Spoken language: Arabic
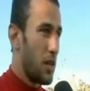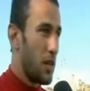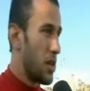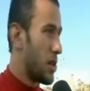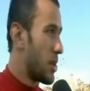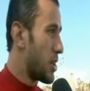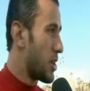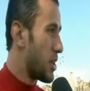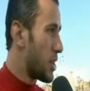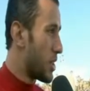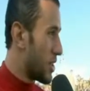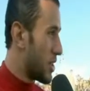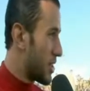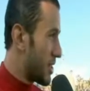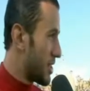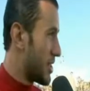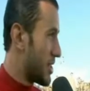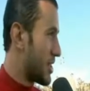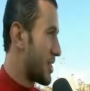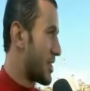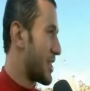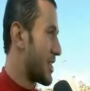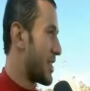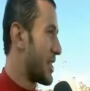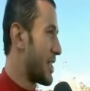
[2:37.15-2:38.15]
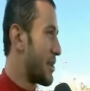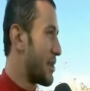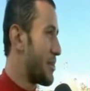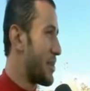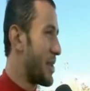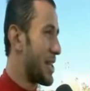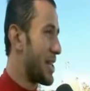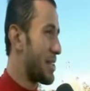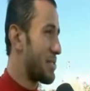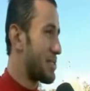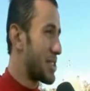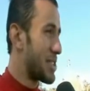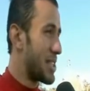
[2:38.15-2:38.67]
آه اللي
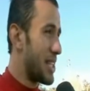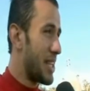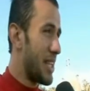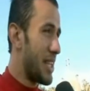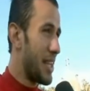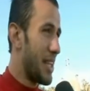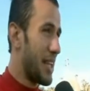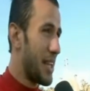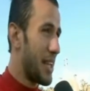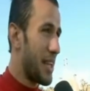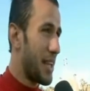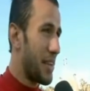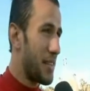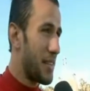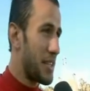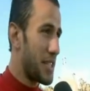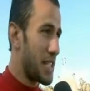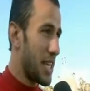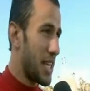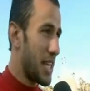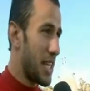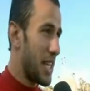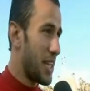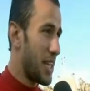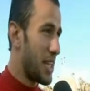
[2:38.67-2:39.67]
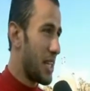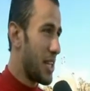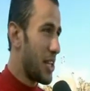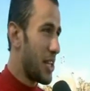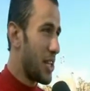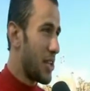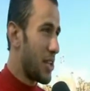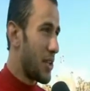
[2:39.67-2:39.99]
ما يعرفش التيران هذا كيفاش كان